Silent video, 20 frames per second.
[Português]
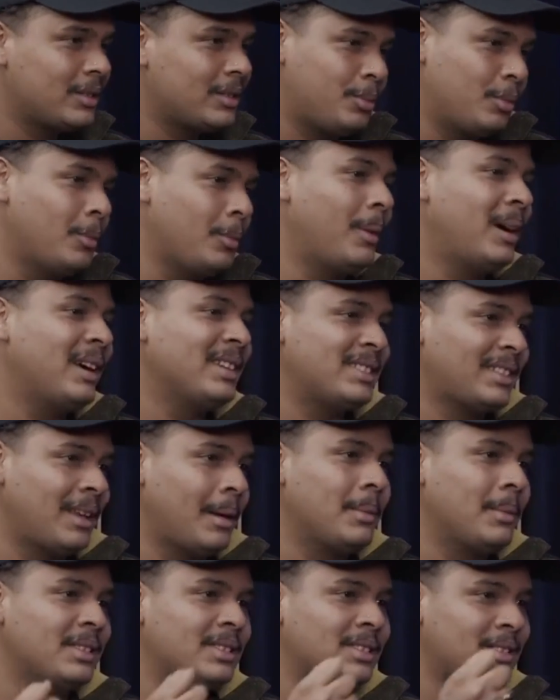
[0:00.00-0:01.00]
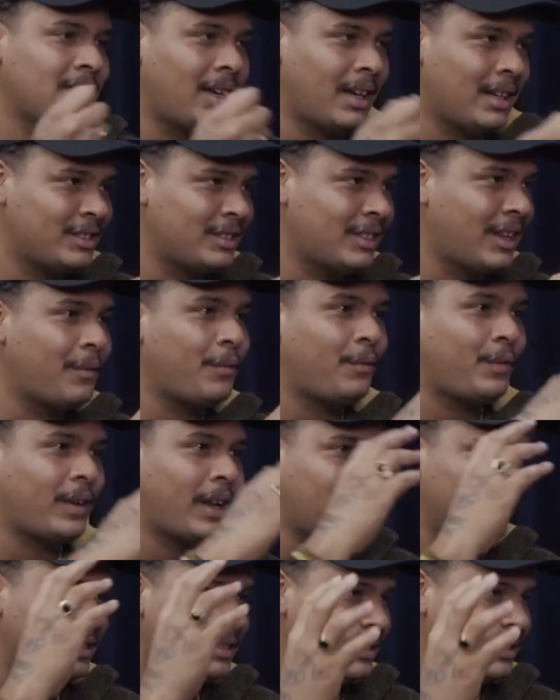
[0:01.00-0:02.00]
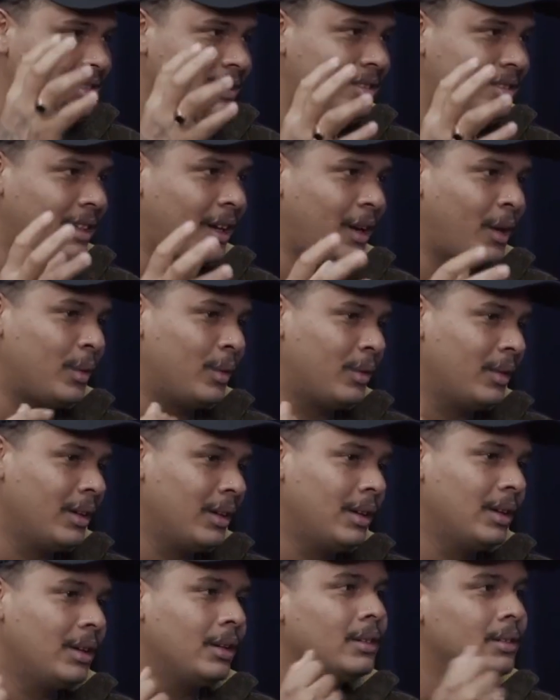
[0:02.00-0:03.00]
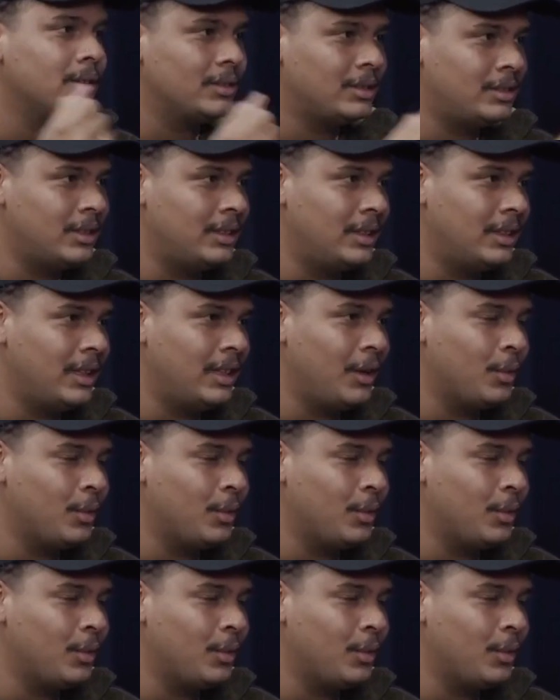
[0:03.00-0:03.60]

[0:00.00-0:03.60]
por mais que a mensagem, a frase inicial dê um